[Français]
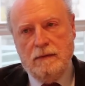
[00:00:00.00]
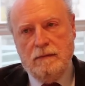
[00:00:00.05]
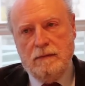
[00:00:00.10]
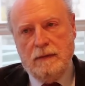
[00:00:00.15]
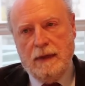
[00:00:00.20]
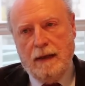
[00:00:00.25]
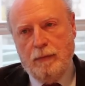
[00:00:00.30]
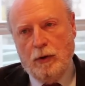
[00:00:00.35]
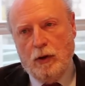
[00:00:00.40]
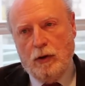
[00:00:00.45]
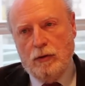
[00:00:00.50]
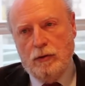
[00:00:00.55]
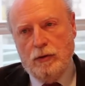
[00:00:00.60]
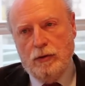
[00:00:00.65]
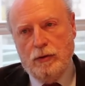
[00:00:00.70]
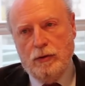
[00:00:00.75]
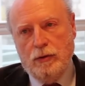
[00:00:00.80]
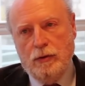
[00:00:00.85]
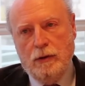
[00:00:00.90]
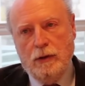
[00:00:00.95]
d'abord
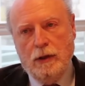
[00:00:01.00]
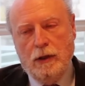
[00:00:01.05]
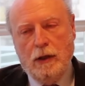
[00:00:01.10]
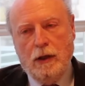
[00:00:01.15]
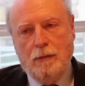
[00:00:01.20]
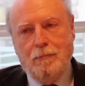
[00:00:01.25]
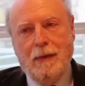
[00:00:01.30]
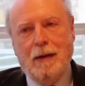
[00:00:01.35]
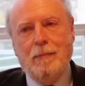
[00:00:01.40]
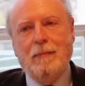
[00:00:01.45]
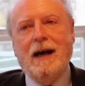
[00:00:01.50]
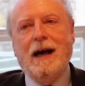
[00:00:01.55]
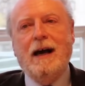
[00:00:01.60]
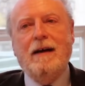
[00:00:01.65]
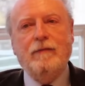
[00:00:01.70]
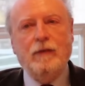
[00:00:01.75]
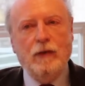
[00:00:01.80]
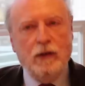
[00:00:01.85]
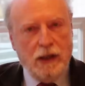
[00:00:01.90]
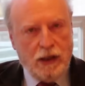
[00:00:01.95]
le, même
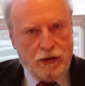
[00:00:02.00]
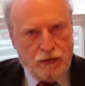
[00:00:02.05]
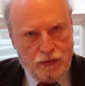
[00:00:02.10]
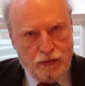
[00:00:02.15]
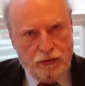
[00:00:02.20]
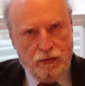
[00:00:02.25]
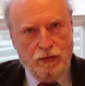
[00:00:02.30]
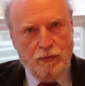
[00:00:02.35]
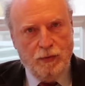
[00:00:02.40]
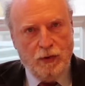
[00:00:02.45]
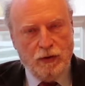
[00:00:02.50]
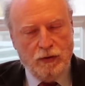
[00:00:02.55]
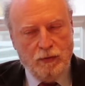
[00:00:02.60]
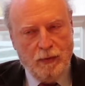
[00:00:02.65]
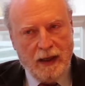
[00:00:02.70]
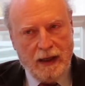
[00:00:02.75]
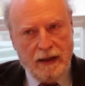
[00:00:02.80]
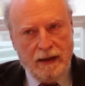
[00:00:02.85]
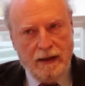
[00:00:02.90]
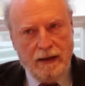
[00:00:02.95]
avant la chute du mur de
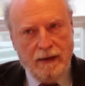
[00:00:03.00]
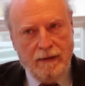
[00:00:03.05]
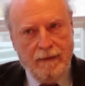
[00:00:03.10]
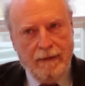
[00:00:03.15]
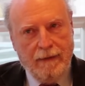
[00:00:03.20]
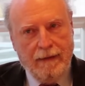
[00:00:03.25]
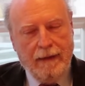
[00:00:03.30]
Berlin,